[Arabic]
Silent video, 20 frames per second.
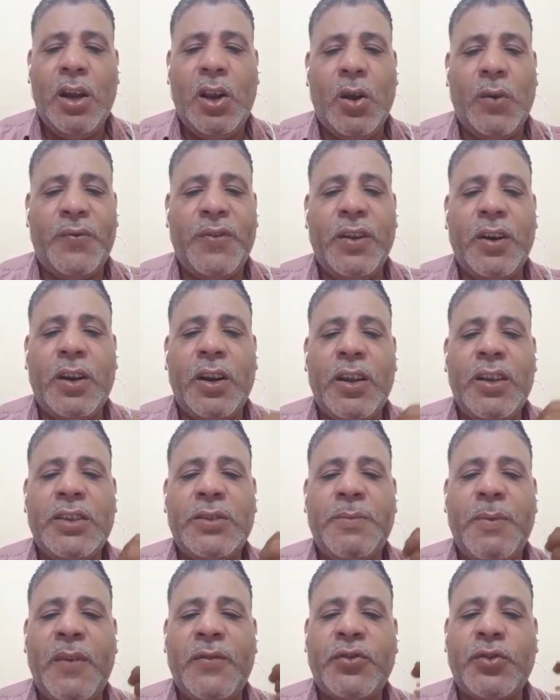لو في
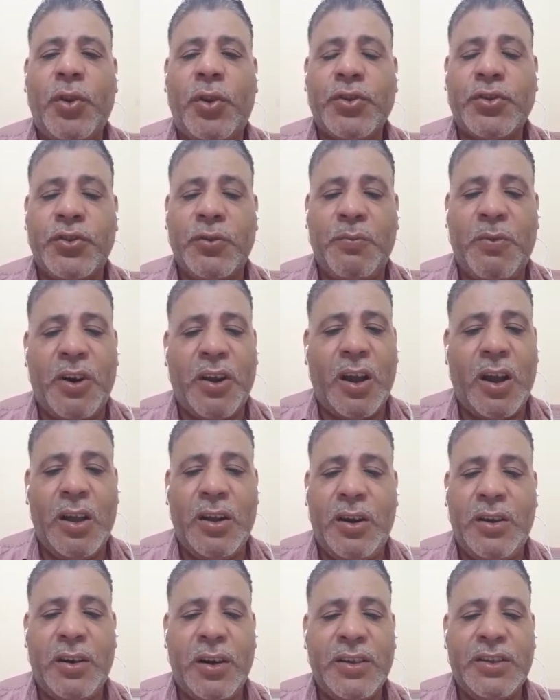الرئيس نفسه حسني مبارك
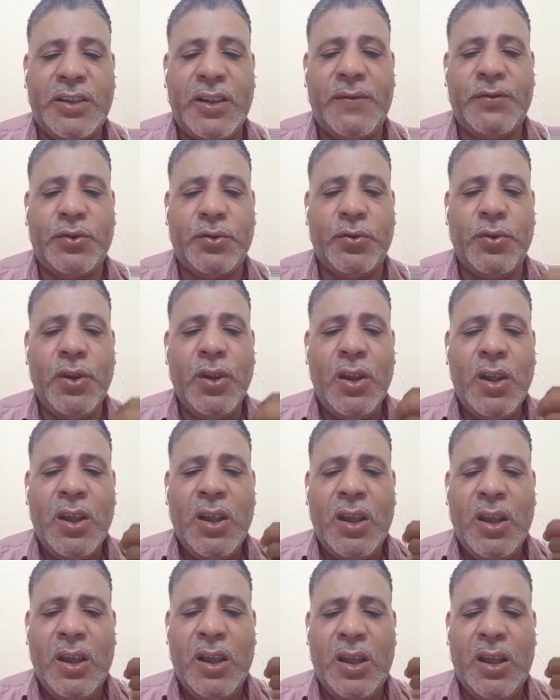الرئيس نفسه
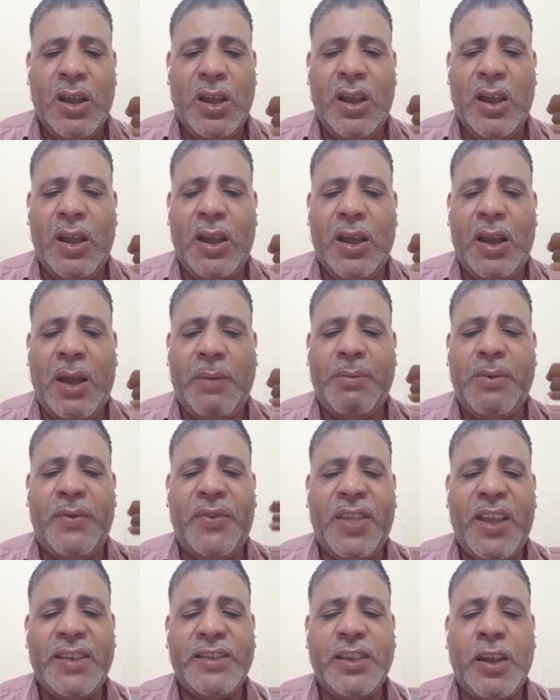آه عبد
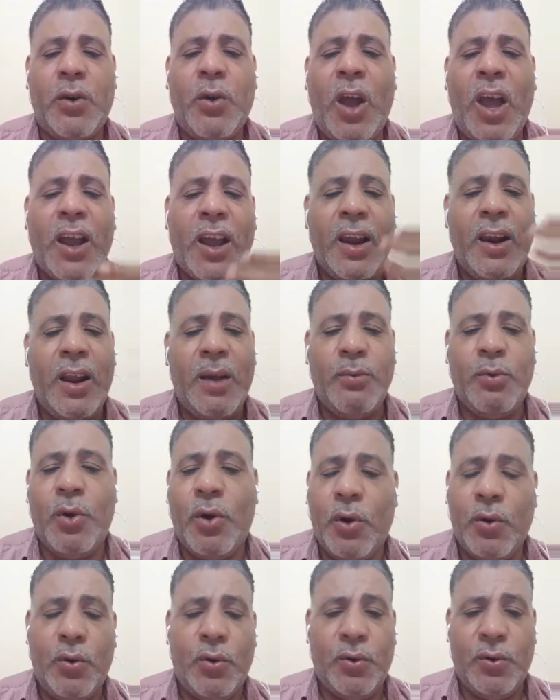الفتاح السقا اروح اكلمه
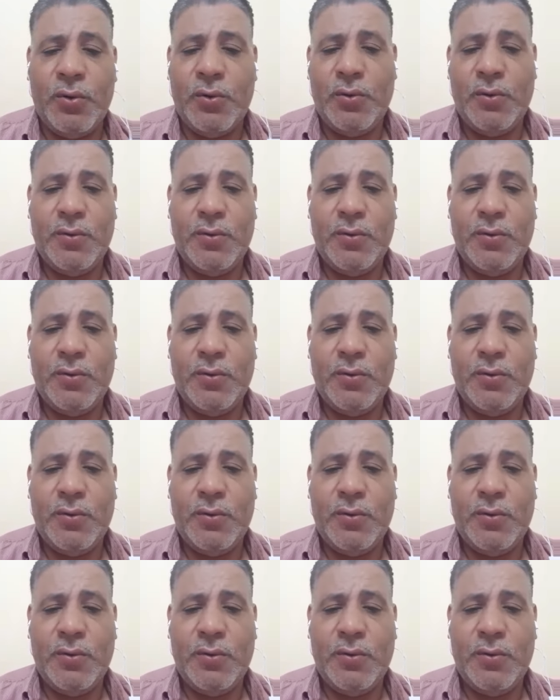واقول له